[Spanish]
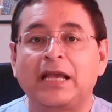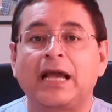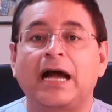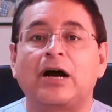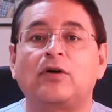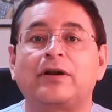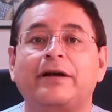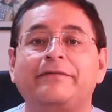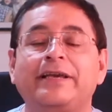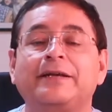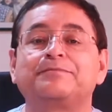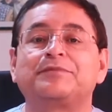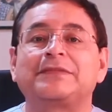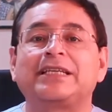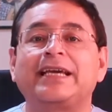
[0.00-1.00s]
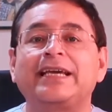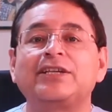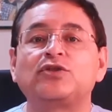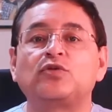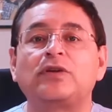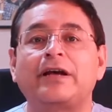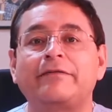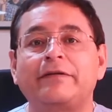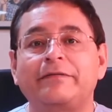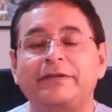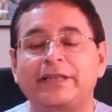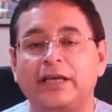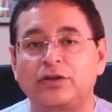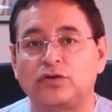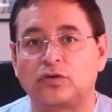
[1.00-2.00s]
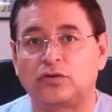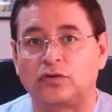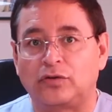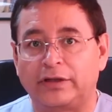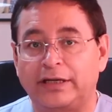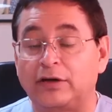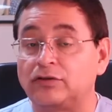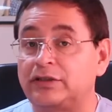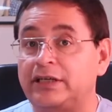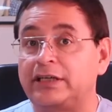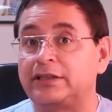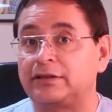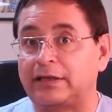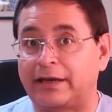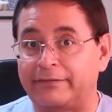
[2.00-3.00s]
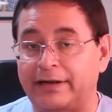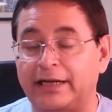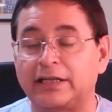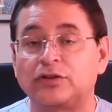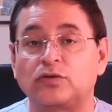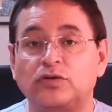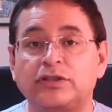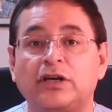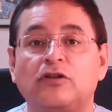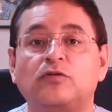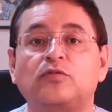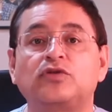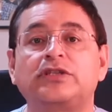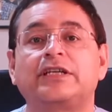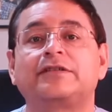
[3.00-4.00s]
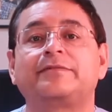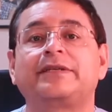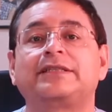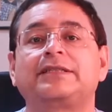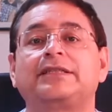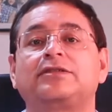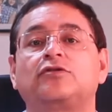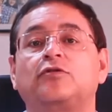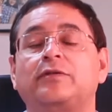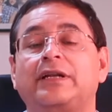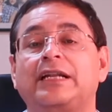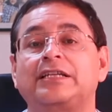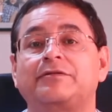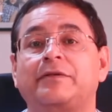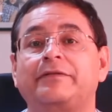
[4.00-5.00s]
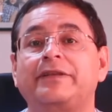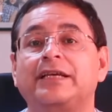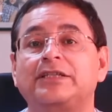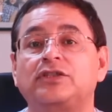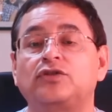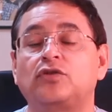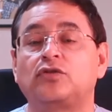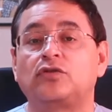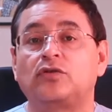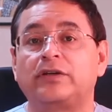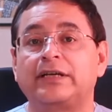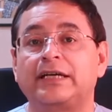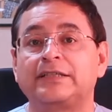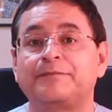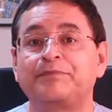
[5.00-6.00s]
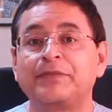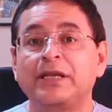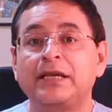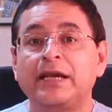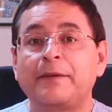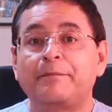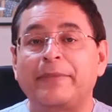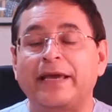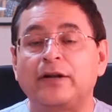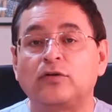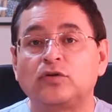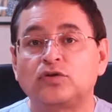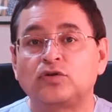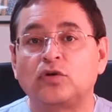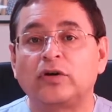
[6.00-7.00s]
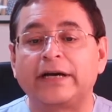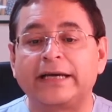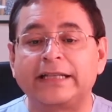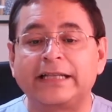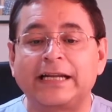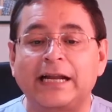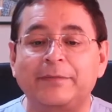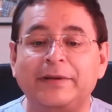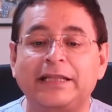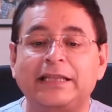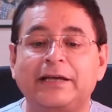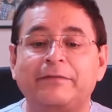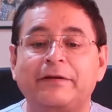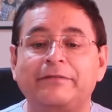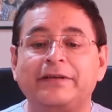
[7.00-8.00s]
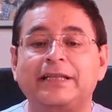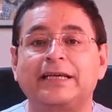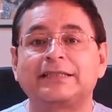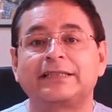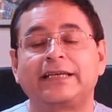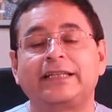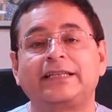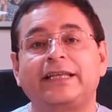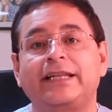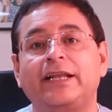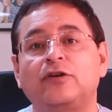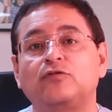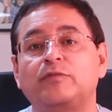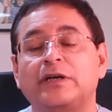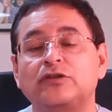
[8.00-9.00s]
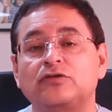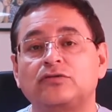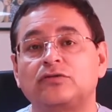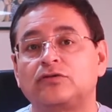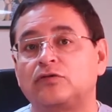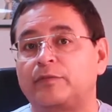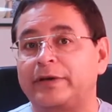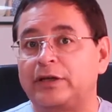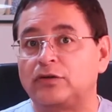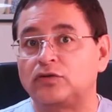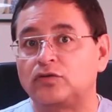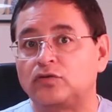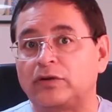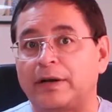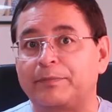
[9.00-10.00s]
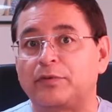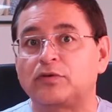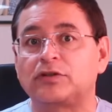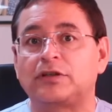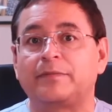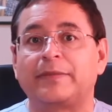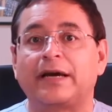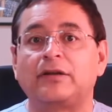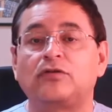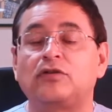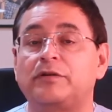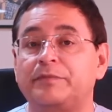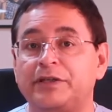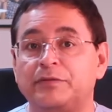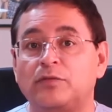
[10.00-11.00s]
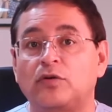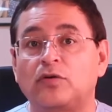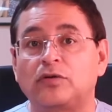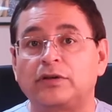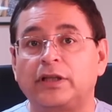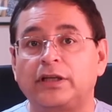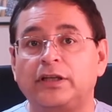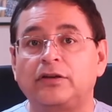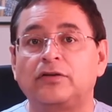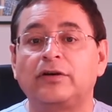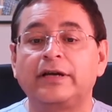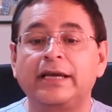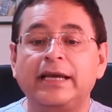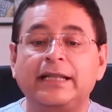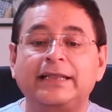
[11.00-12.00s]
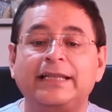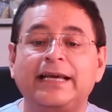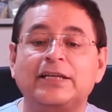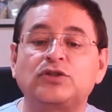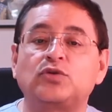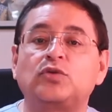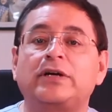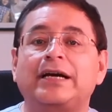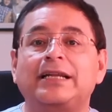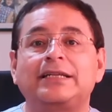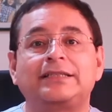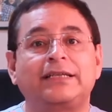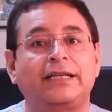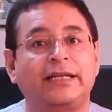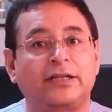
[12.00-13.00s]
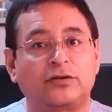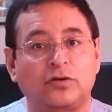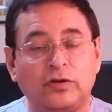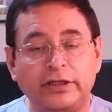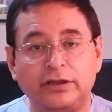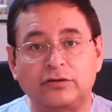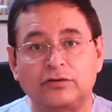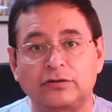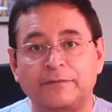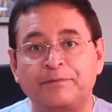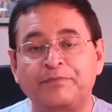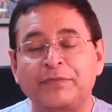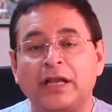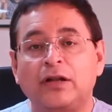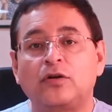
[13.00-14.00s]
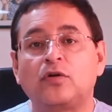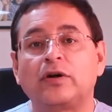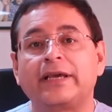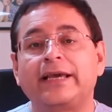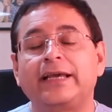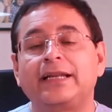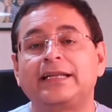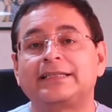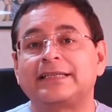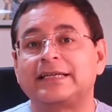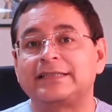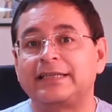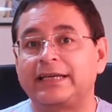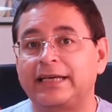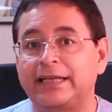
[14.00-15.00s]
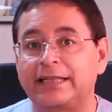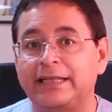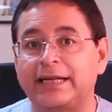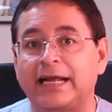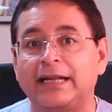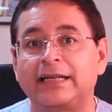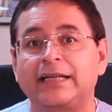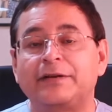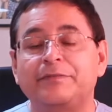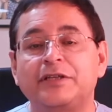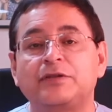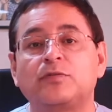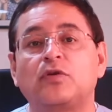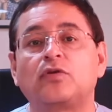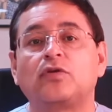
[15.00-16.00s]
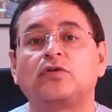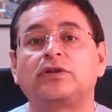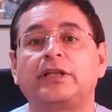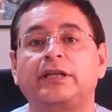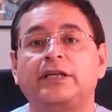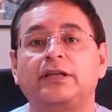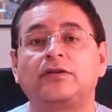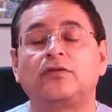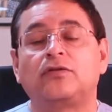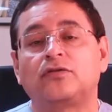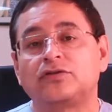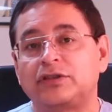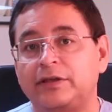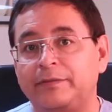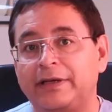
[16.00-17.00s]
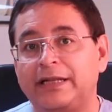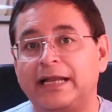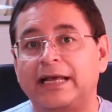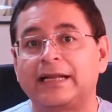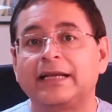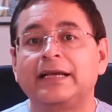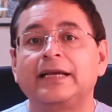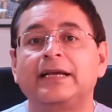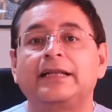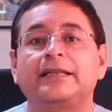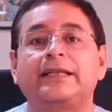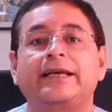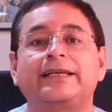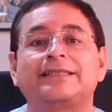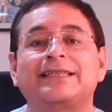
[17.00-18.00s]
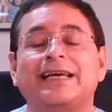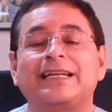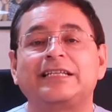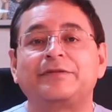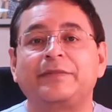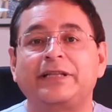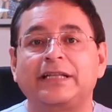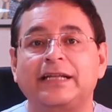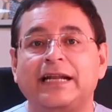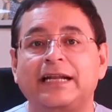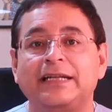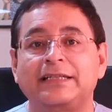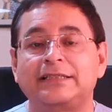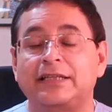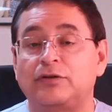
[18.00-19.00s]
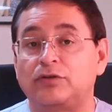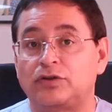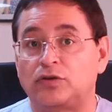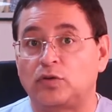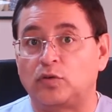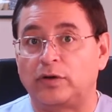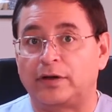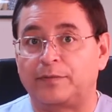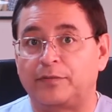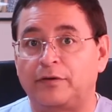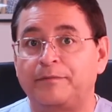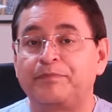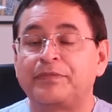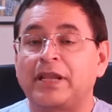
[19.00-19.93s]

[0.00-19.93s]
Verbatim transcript: Ahora bien, ¿qué es una bebida isotónica? Ustedes habrán escuchado muchas veces sobre las bebidas isotónicas, pero son generalmente bebidas que tienen más o menos un aproximado, el mismo contenido de azúcares y electrolitos, lo que les hace en general el mismo contenido o similar de sales minerales de nuestro cuerpo.